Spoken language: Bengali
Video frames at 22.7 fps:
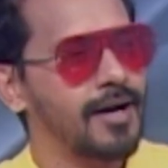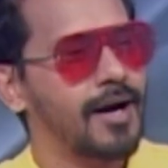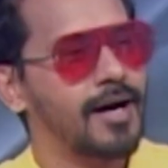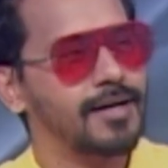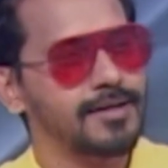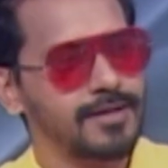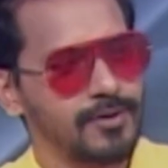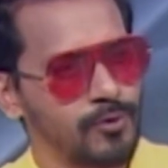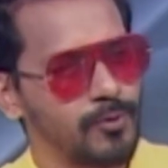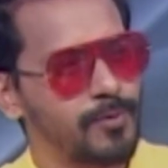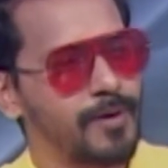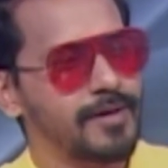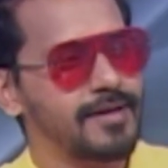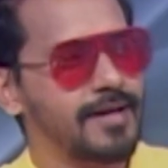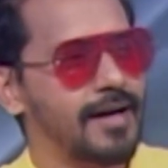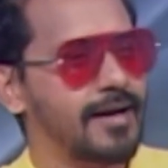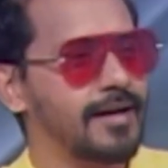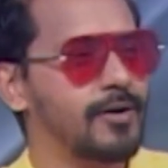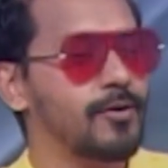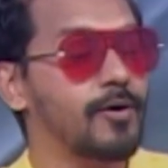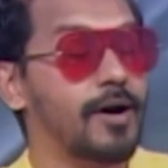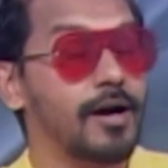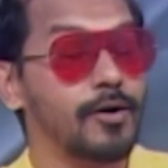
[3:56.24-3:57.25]
আচ্ছা নূর ভাই
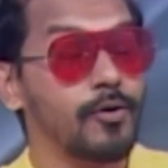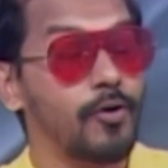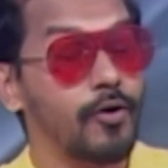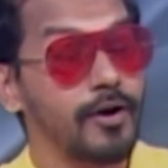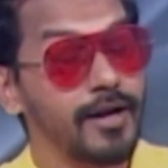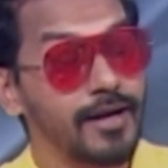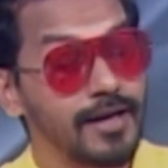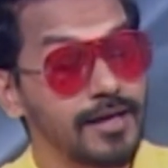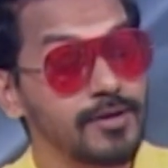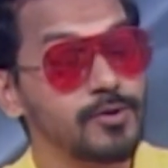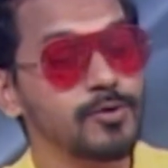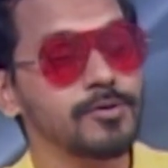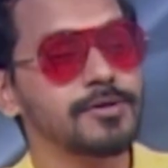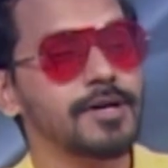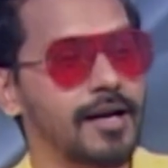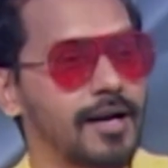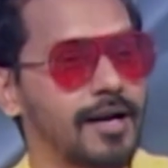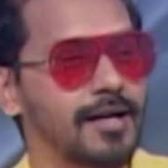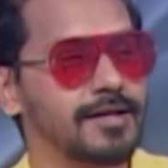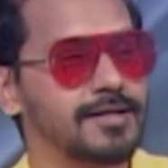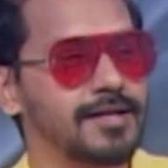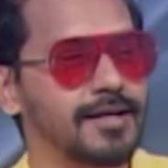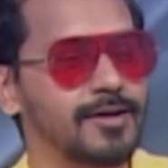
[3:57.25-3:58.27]
থ্যাংক ইউ আরও অনেক কিছু
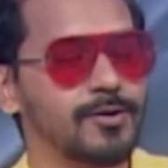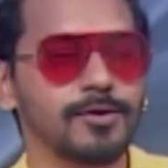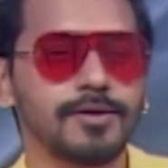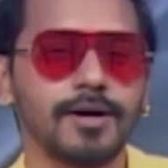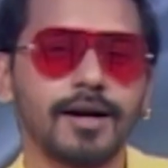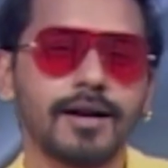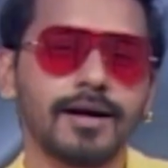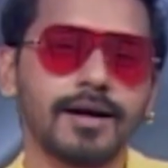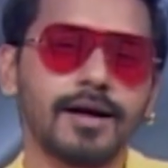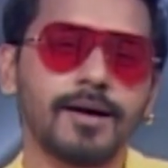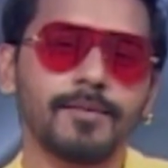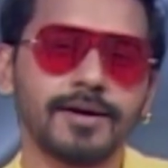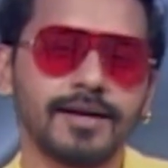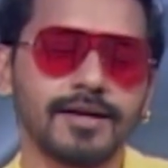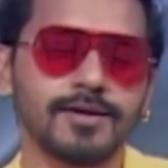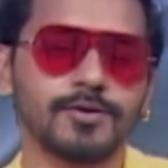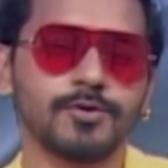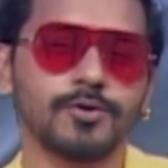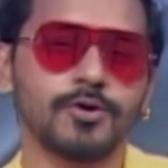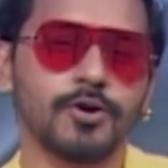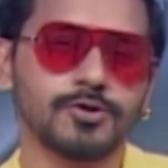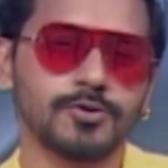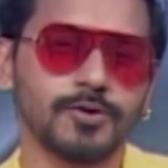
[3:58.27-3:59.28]
জানার আছে কিন্তু তার আগে আমাকে
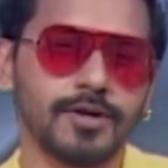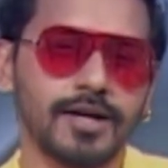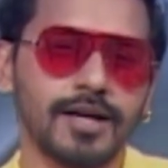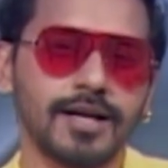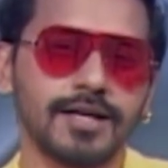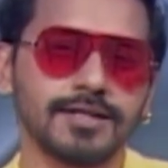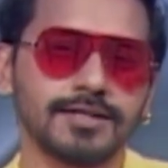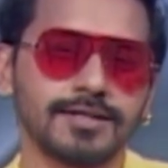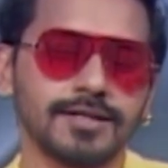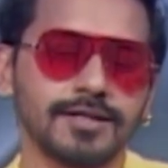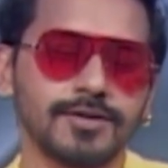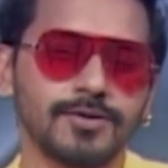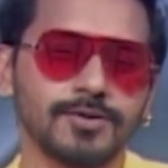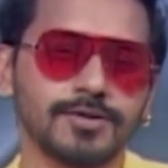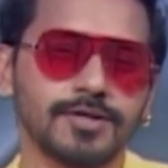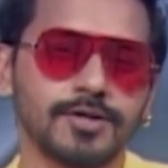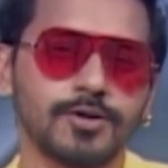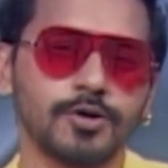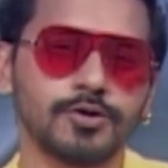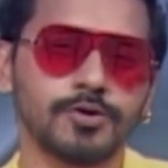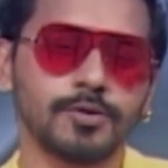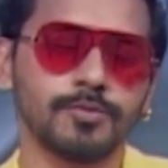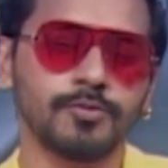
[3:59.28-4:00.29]
একটু দর্শকের কাছে যেতে হচ্ছে
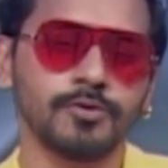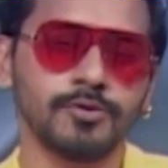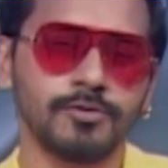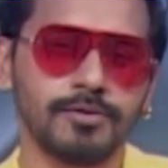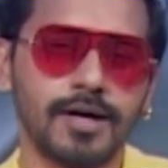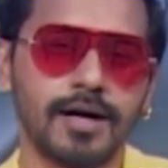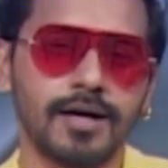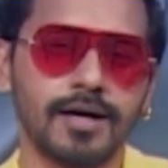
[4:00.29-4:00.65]
দর্শক বন্ধুরা